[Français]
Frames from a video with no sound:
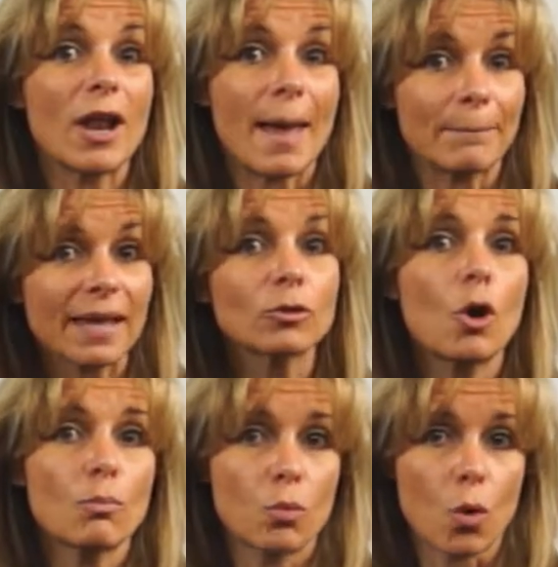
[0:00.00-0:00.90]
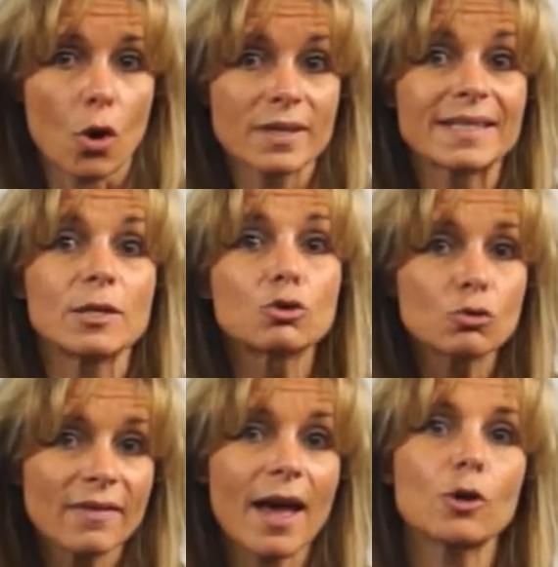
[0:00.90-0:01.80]
la perte de poids, c'est
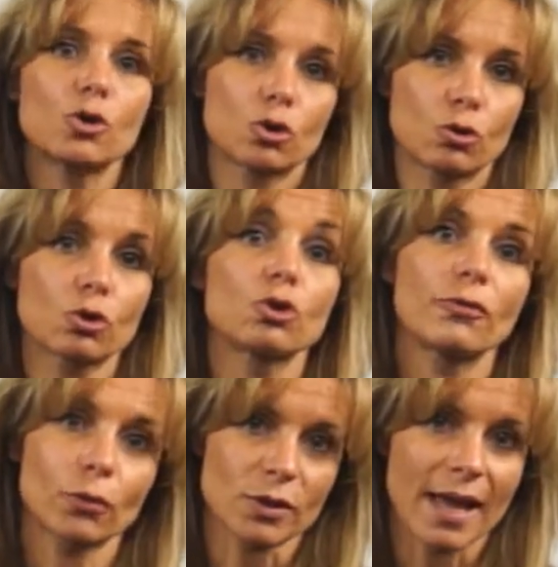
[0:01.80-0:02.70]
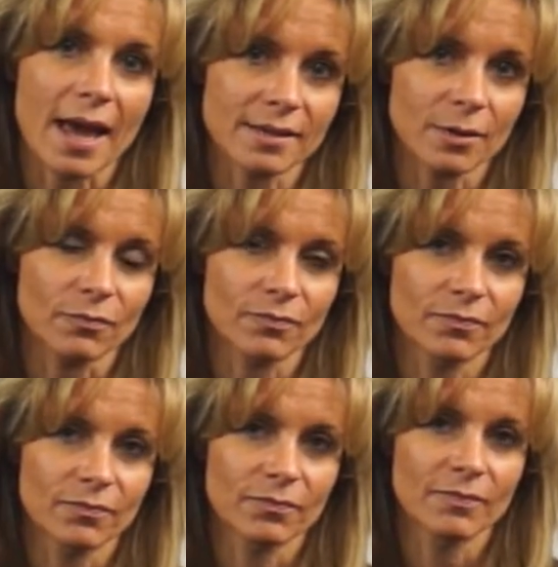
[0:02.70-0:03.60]
souvent une source de frustration?
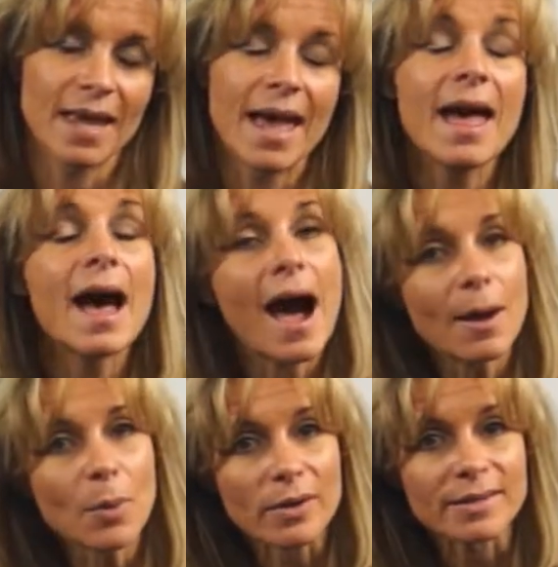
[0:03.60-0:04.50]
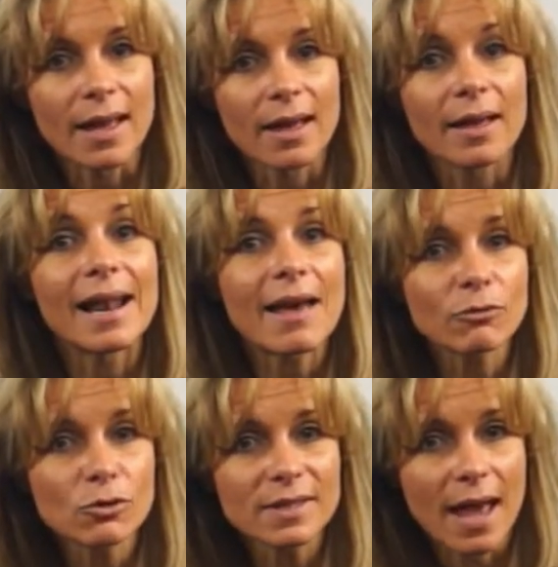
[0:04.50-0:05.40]
En passant, la
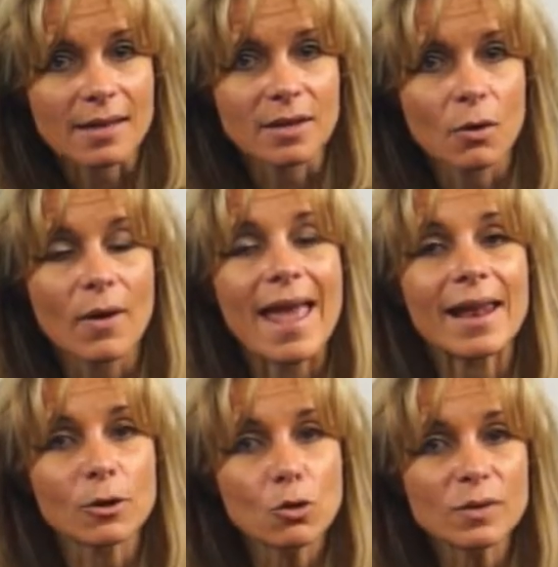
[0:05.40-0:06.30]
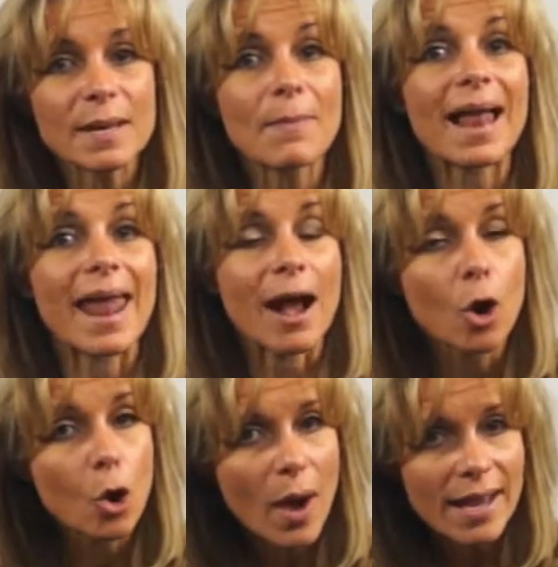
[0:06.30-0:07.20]
frustration, elle est causée par la
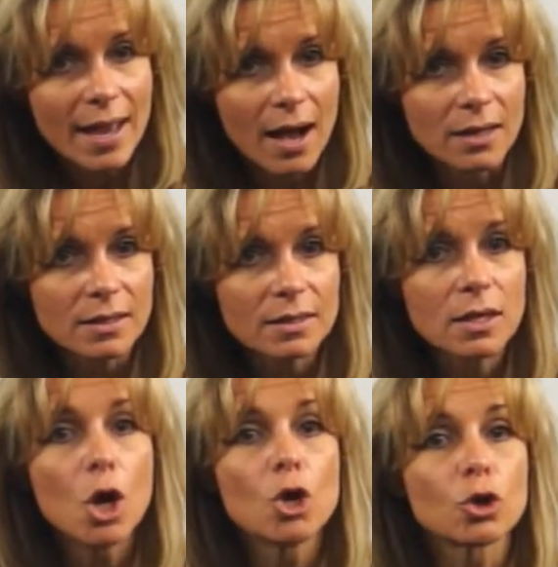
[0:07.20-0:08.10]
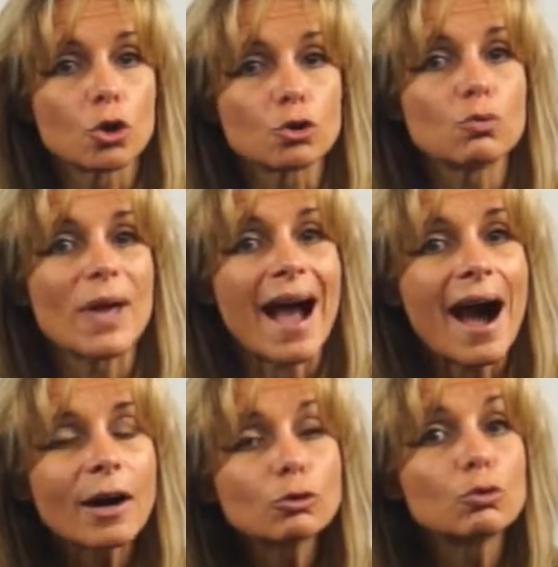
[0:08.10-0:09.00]
croyance que tu es
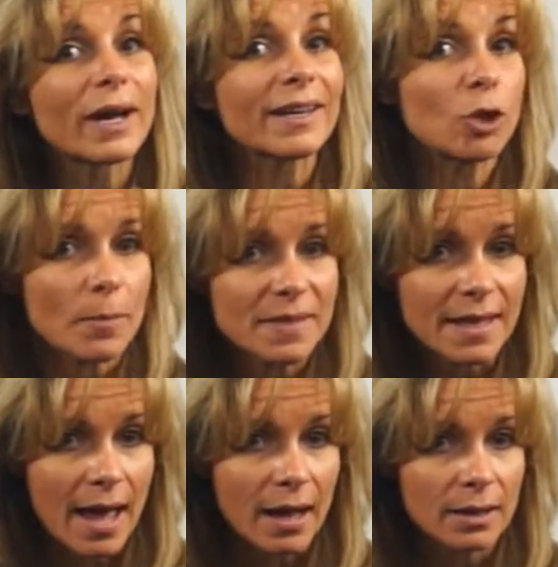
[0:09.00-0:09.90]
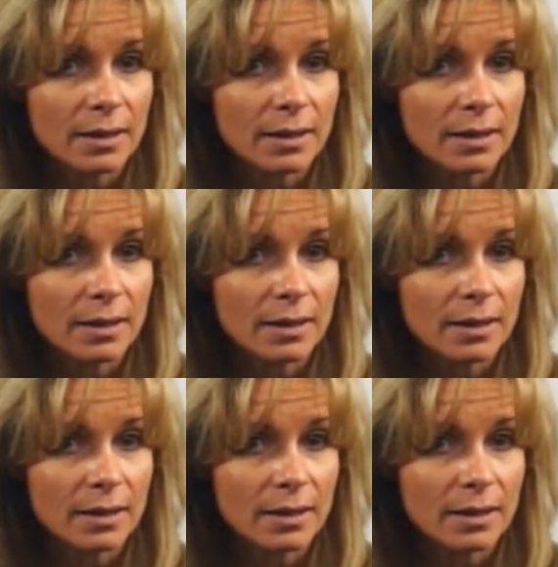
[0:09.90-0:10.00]
entouré d'obstacles.